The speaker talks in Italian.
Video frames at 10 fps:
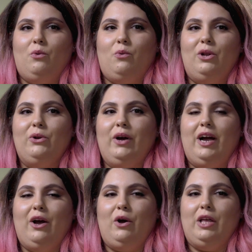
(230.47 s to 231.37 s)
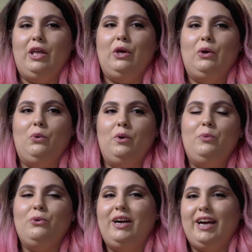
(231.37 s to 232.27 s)
Quello in cui
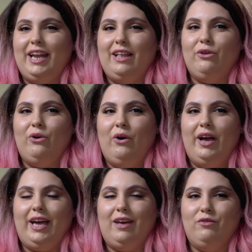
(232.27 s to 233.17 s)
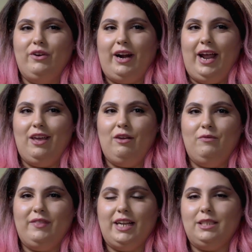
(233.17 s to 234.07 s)
più credo e che
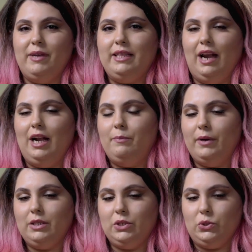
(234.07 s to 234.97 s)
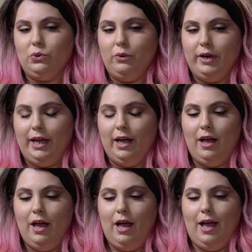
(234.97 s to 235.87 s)
vorrei trasmettere alle
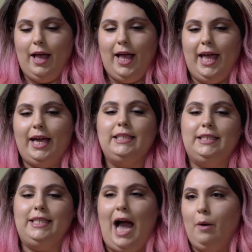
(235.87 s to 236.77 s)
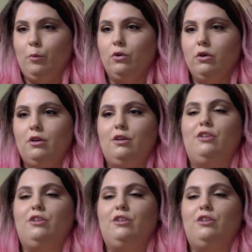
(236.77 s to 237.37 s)
persone è che siamo.